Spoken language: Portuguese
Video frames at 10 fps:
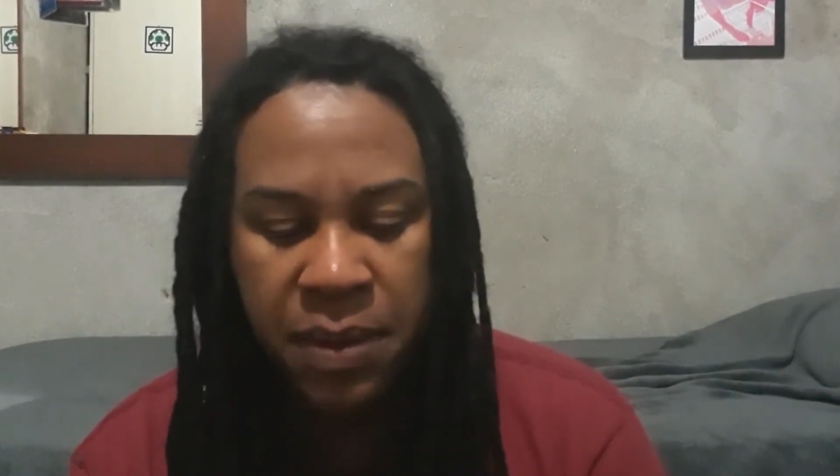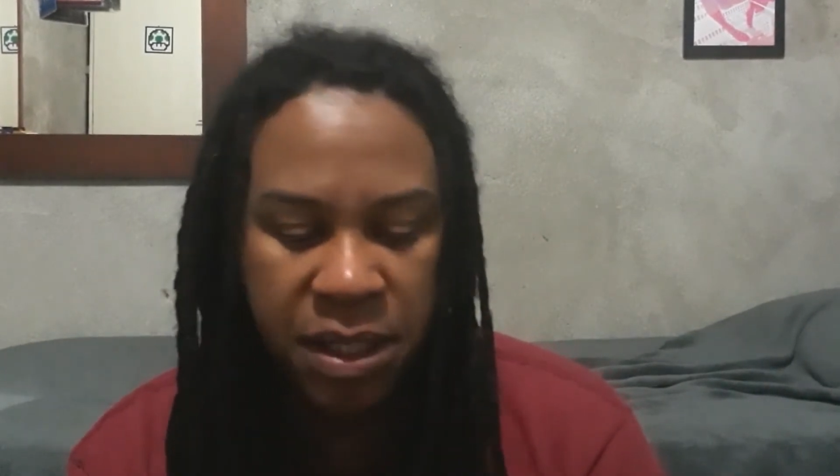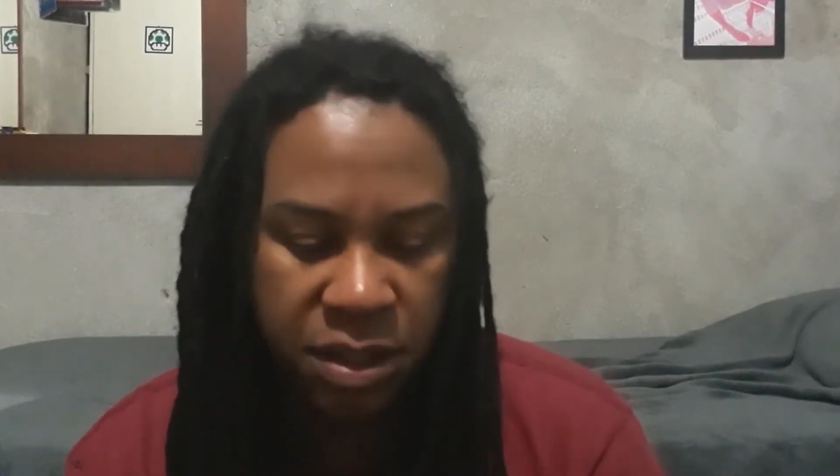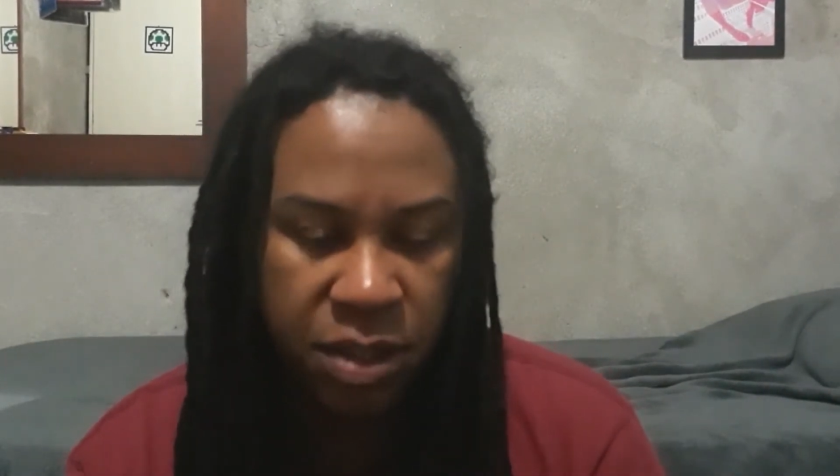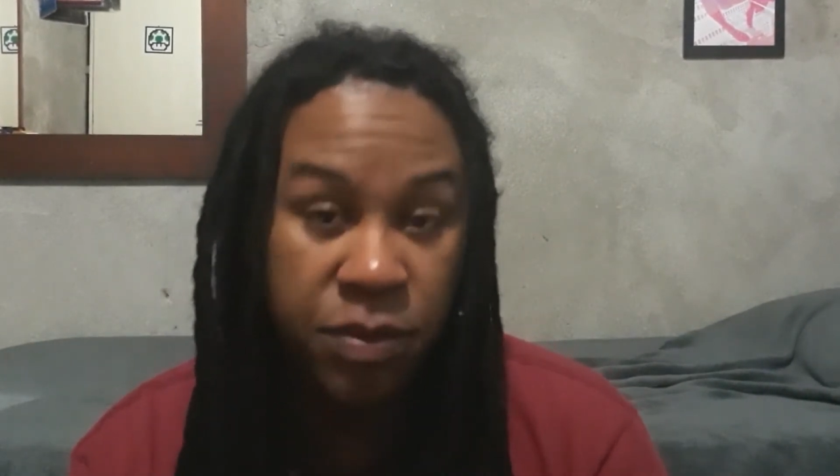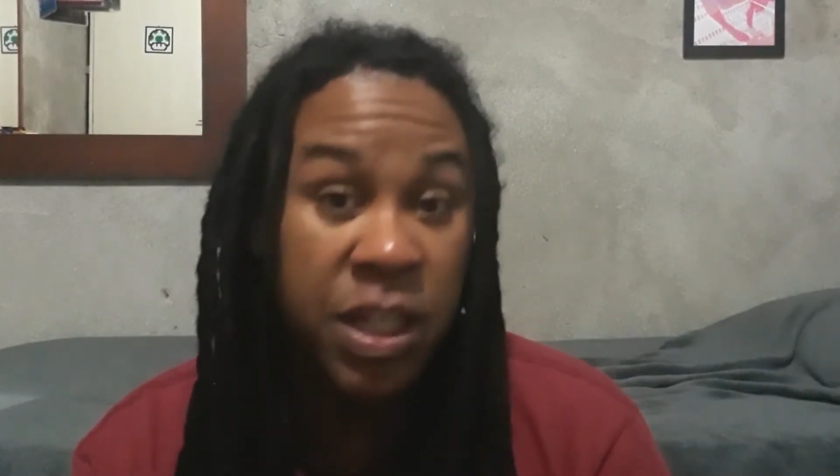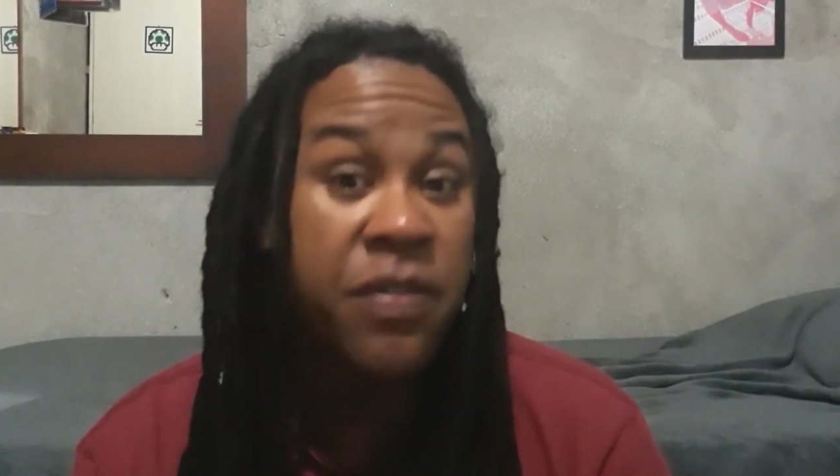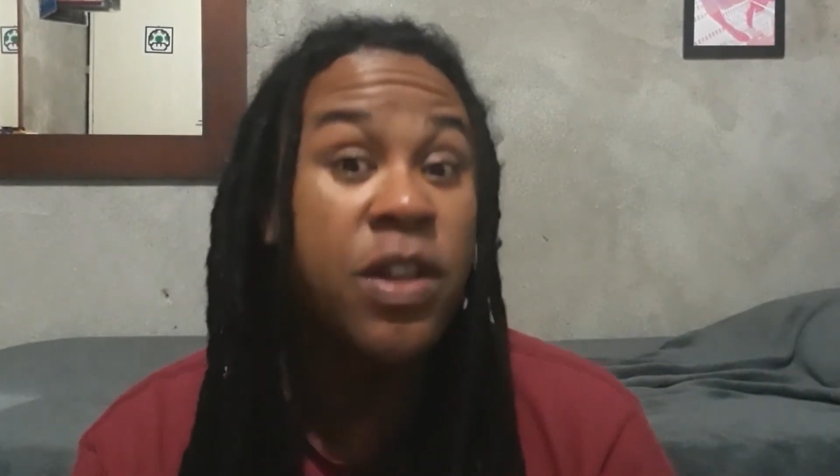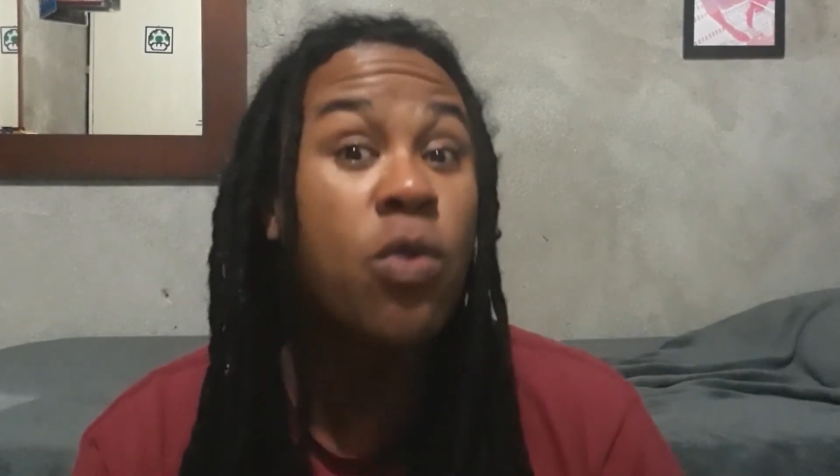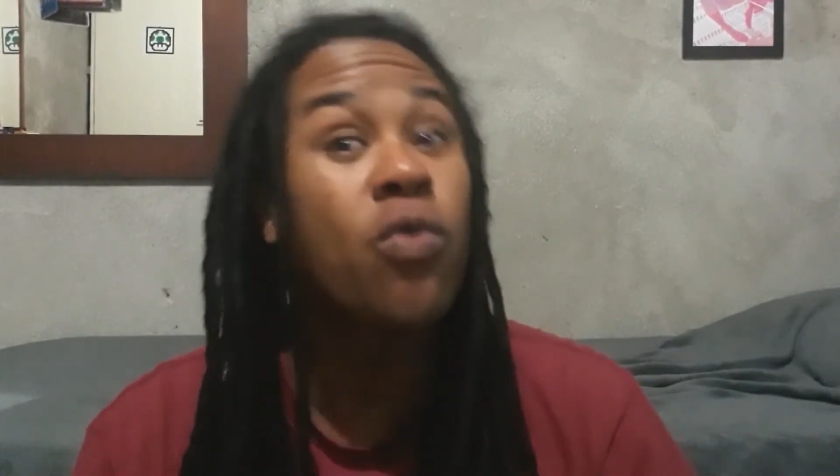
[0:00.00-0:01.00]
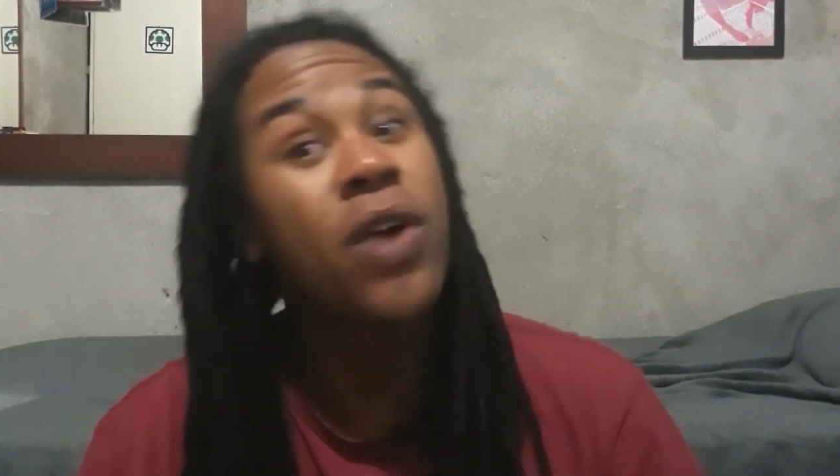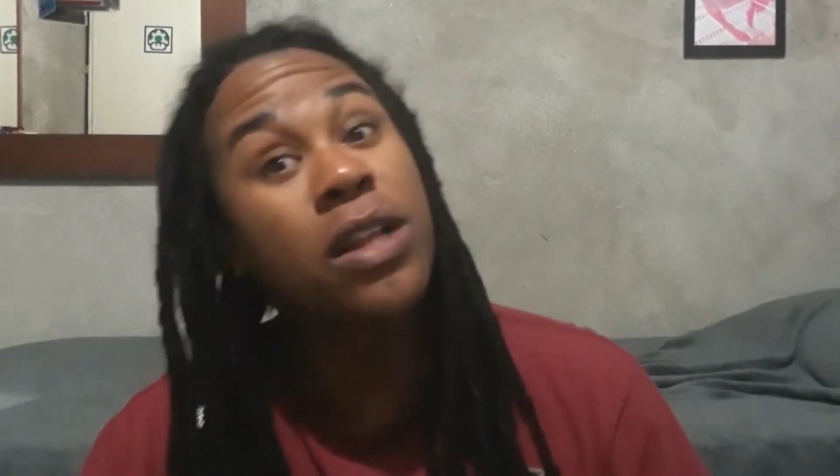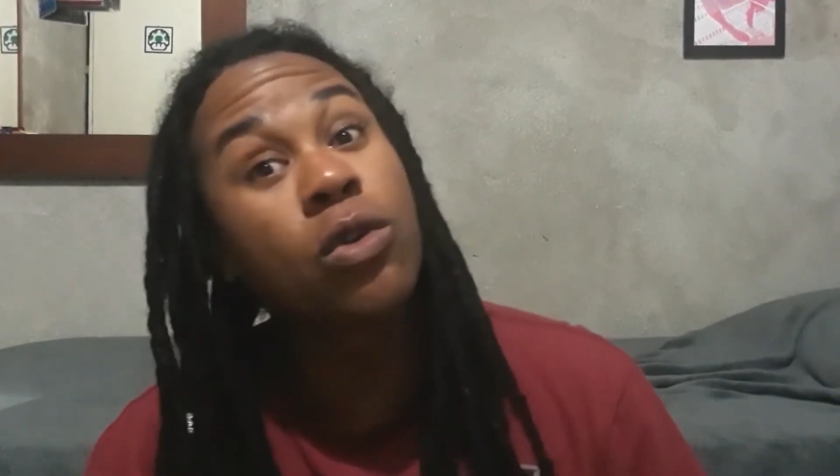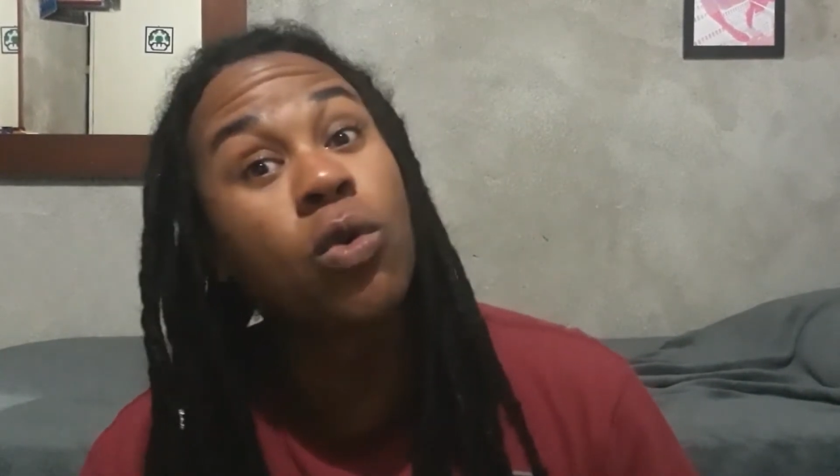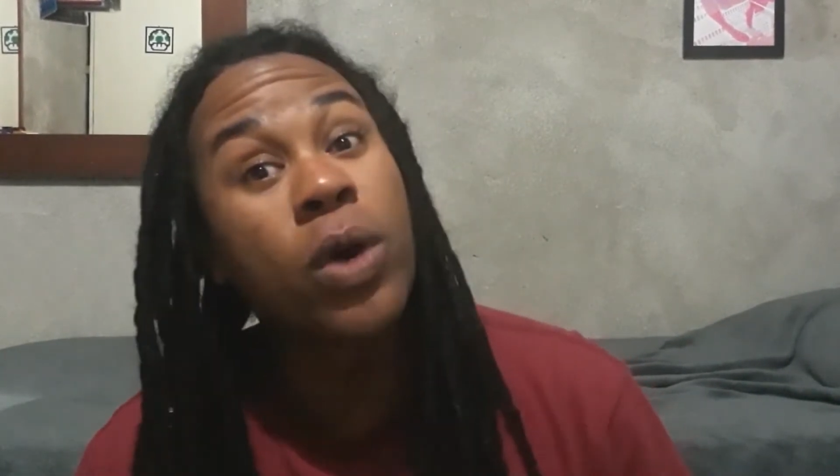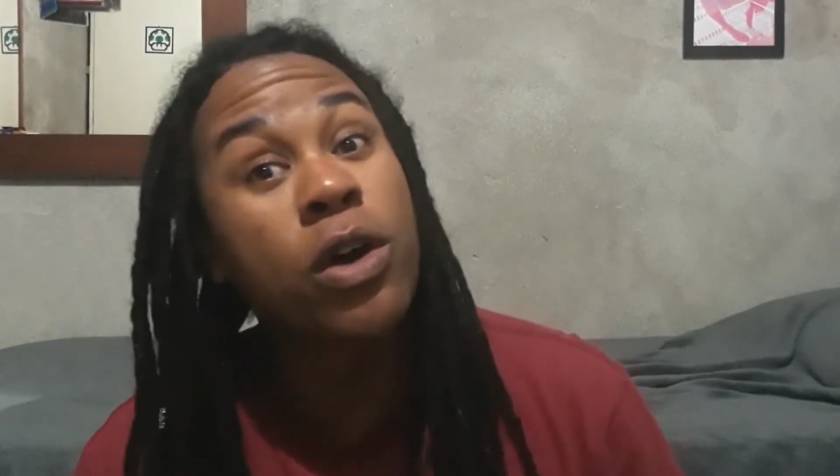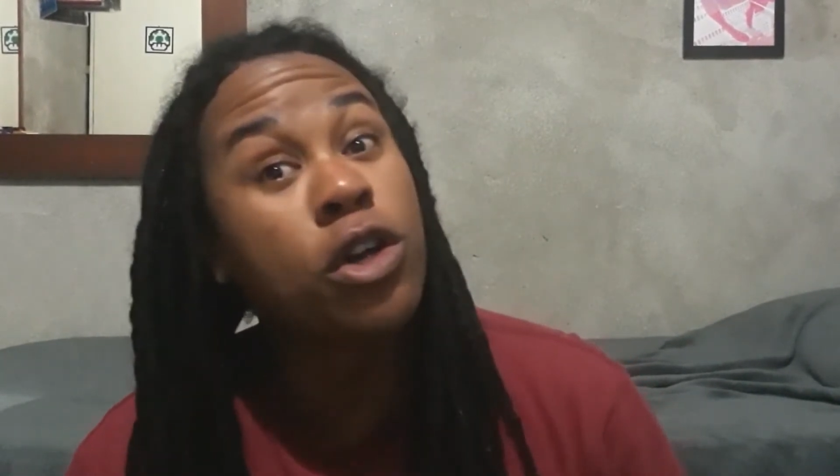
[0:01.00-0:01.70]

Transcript: mas devido a um fato que ocorreu,